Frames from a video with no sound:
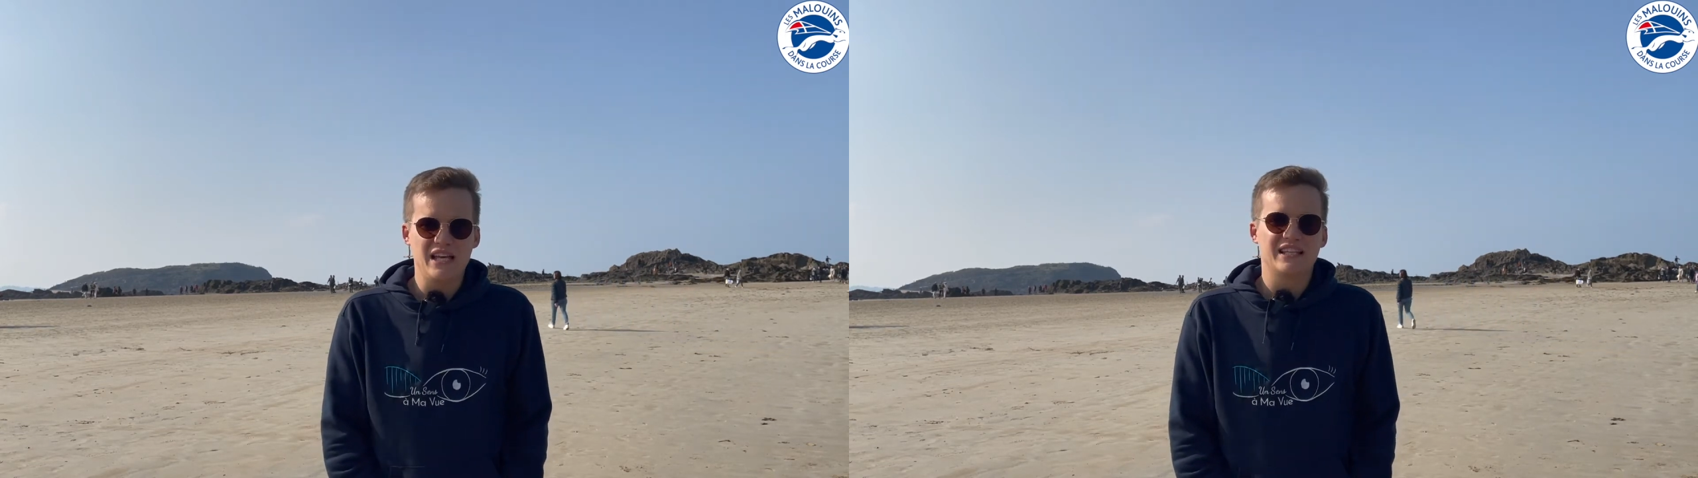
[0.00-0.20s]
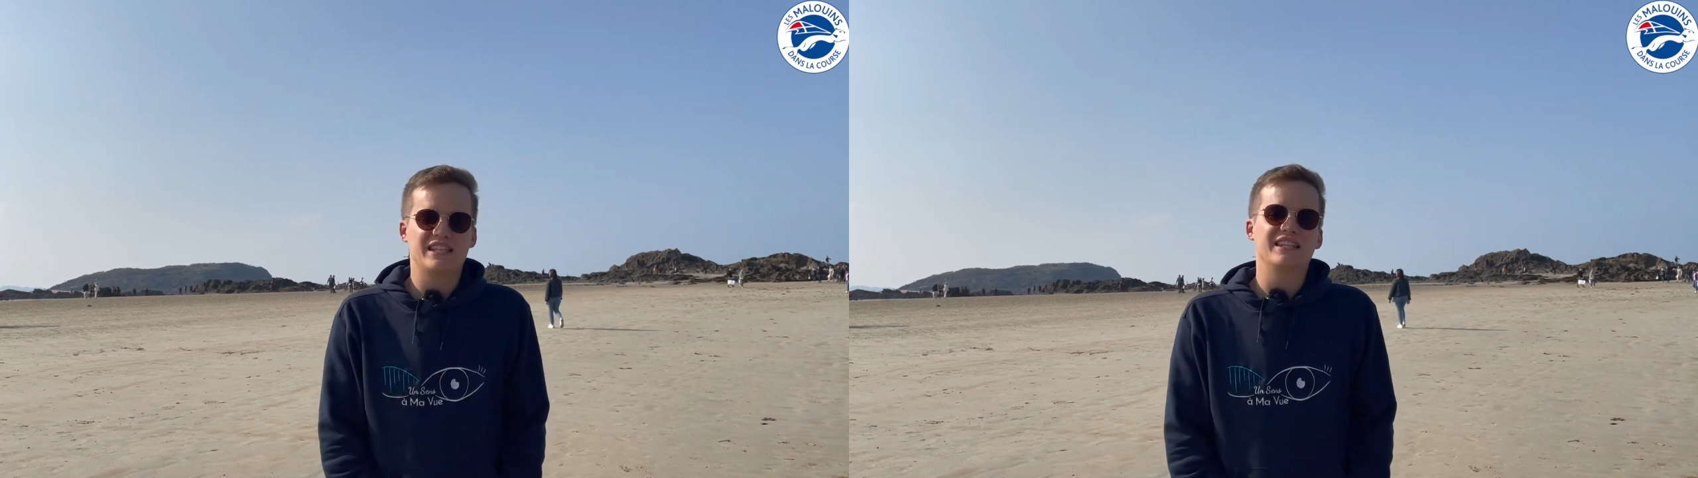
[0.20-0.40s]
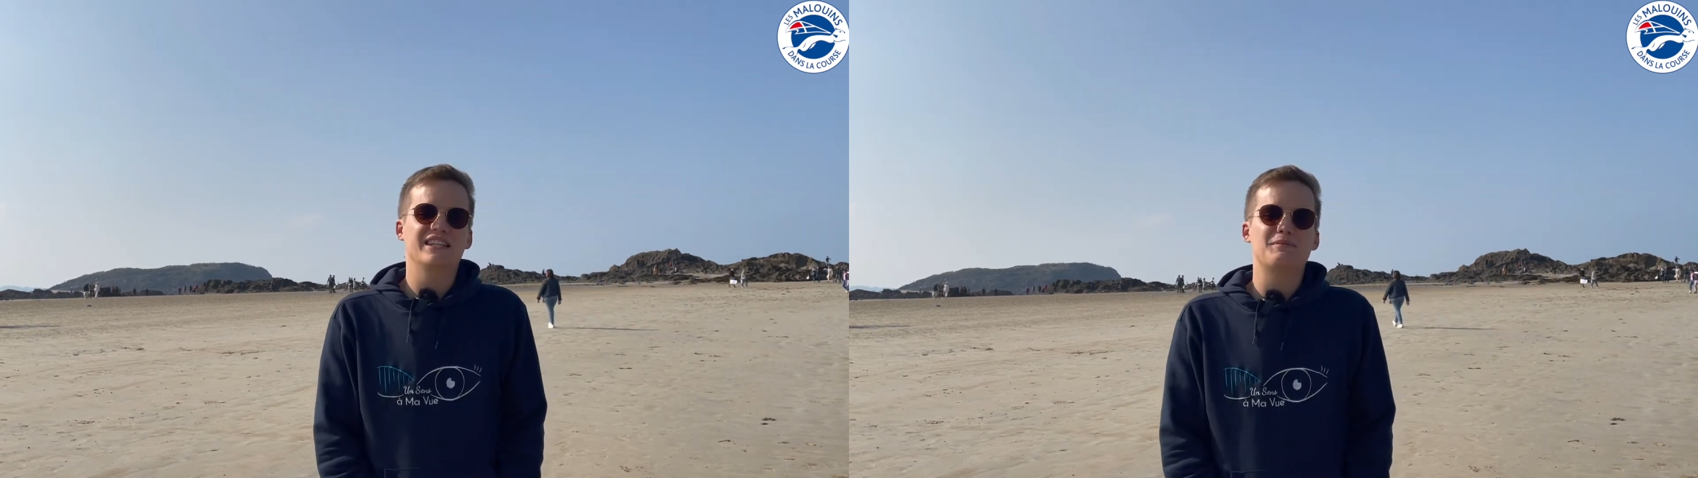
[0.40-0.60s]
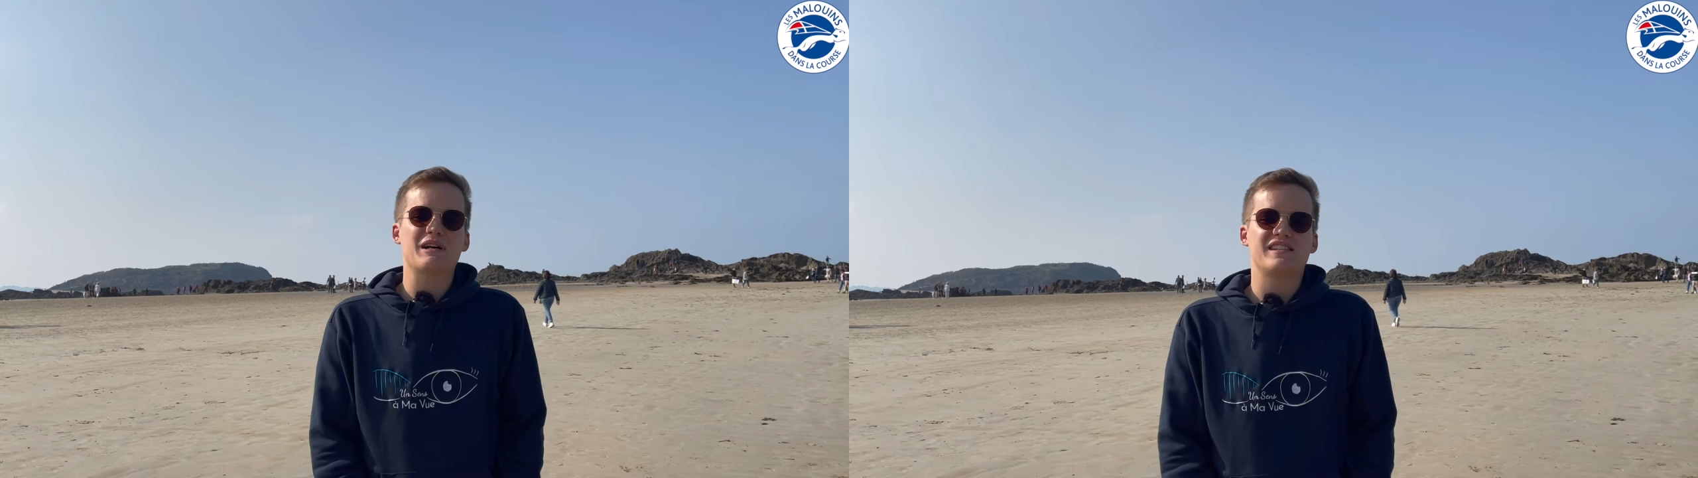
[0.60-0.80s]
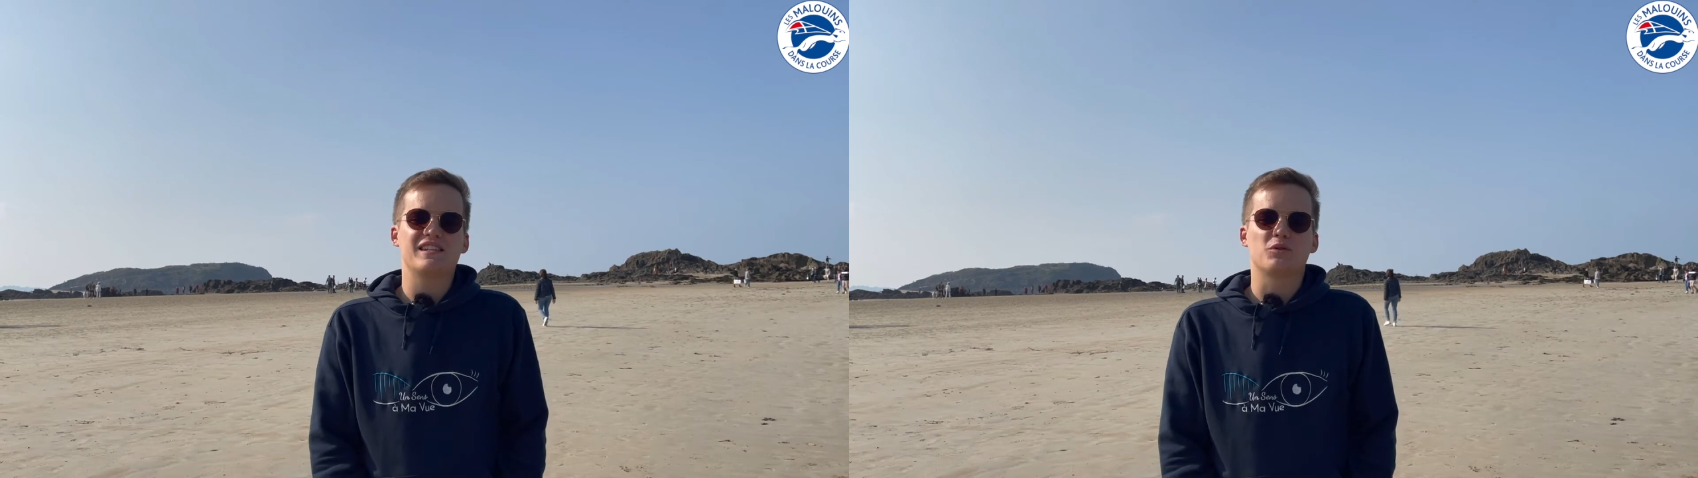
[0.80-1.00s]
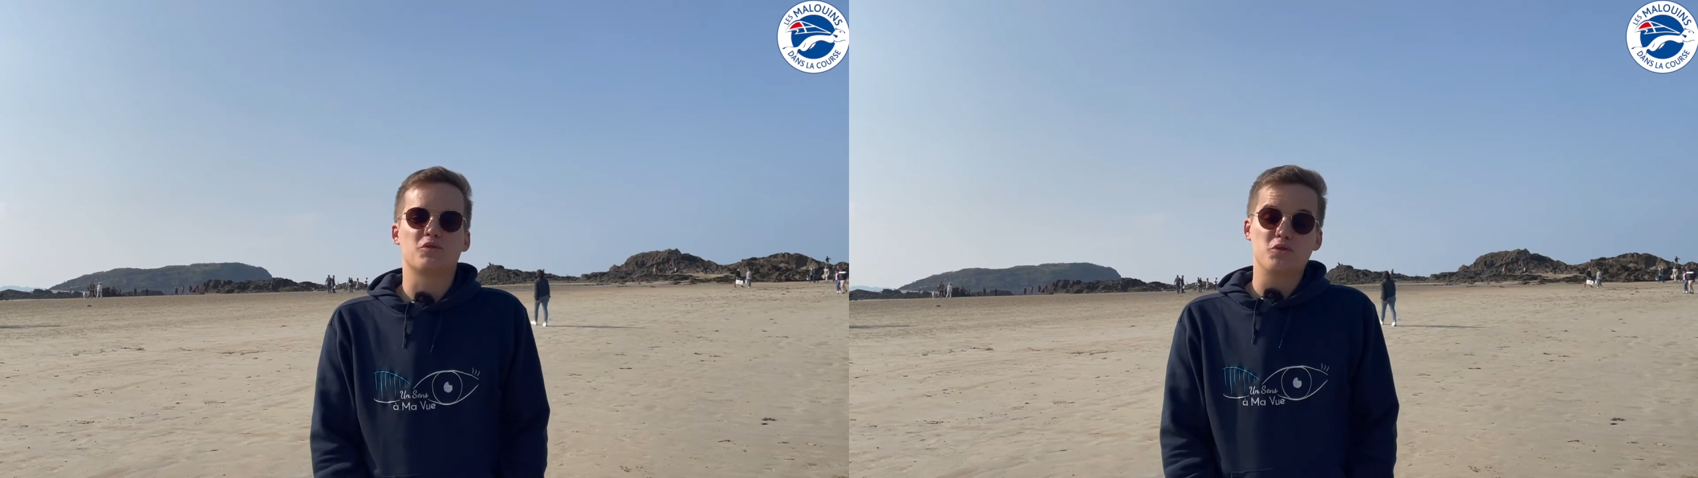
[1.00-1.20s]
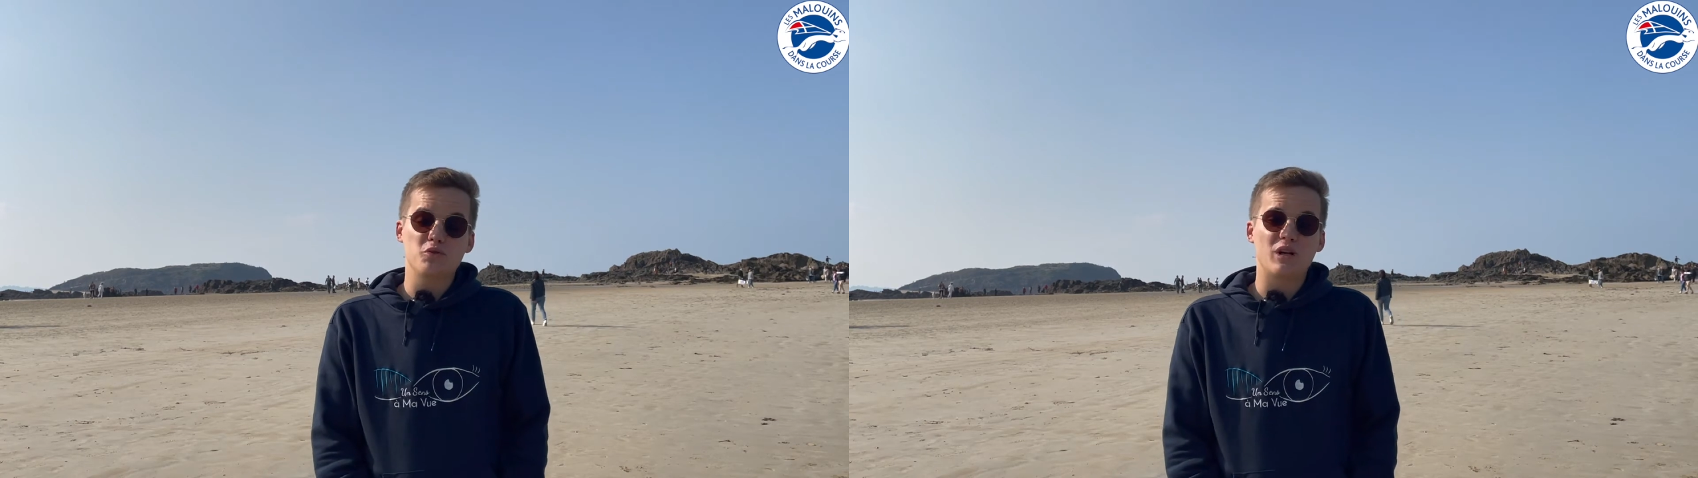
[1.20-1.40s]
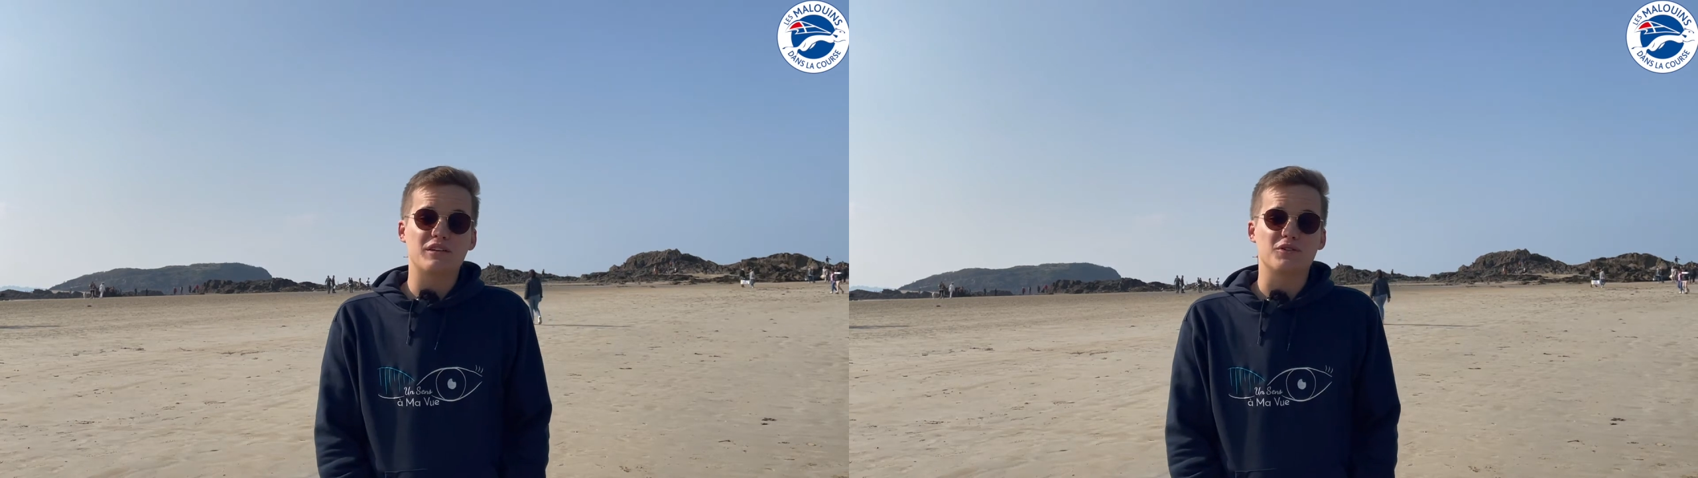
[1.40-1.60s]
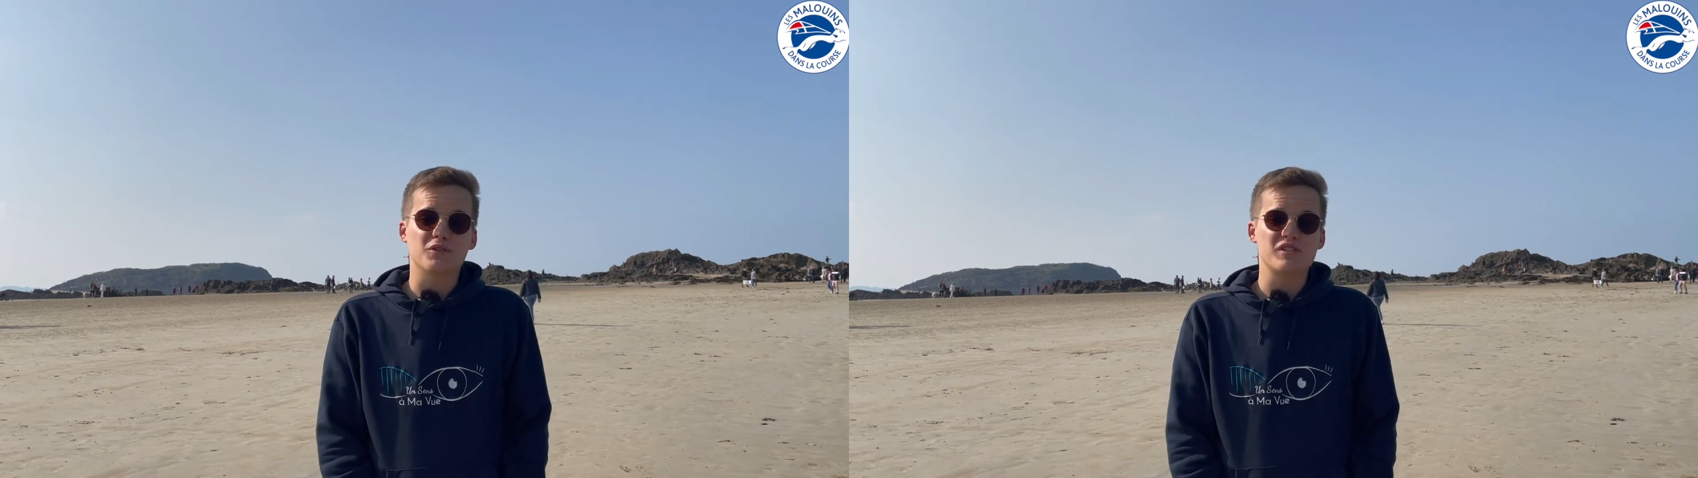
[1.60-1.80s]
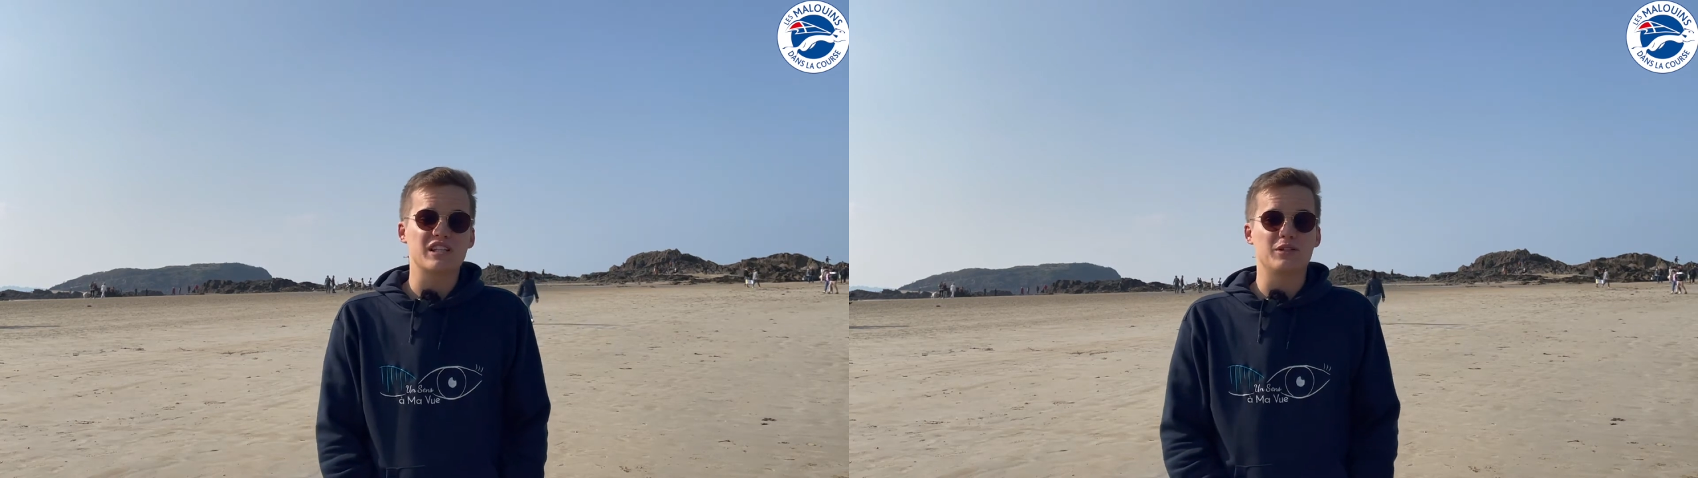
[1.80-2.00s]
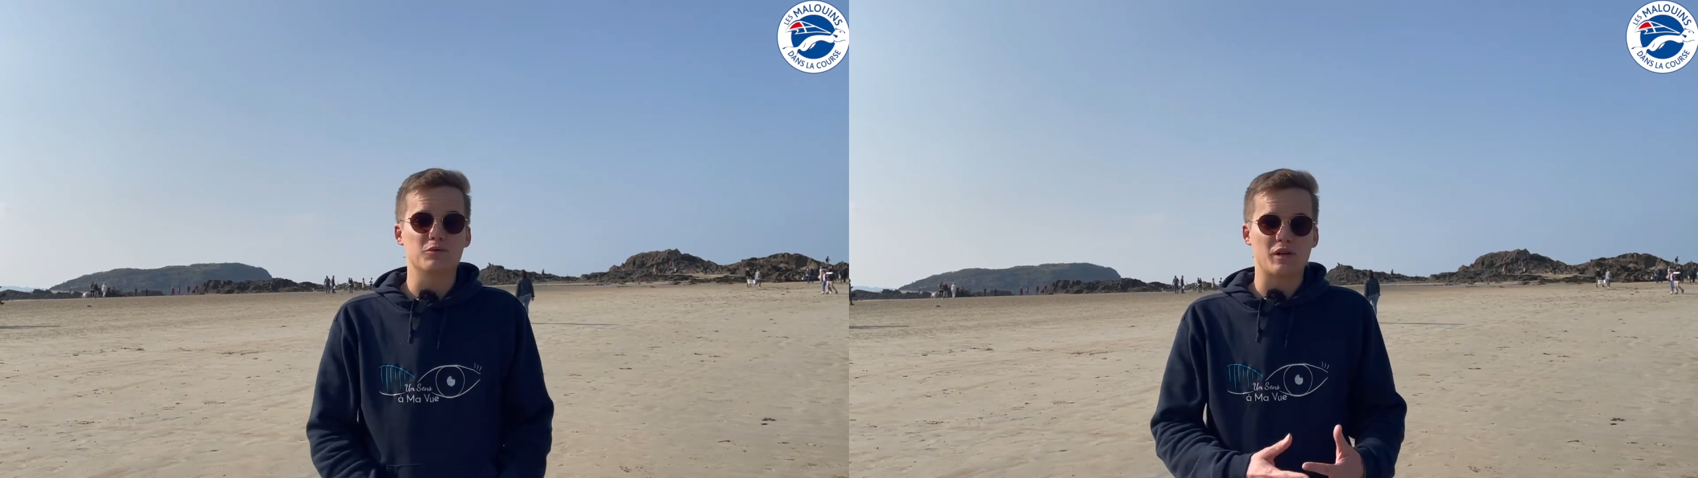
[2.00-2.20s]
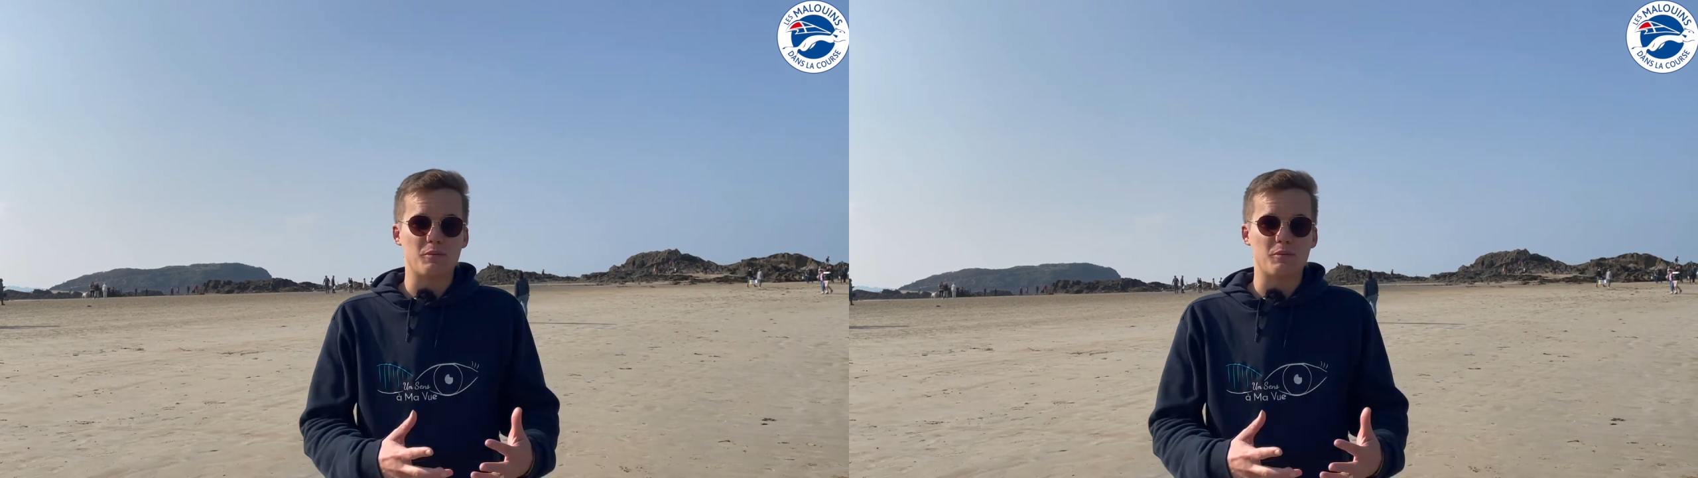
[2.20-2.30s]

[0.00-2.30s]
qui est basée dans le sud de la France et qui nous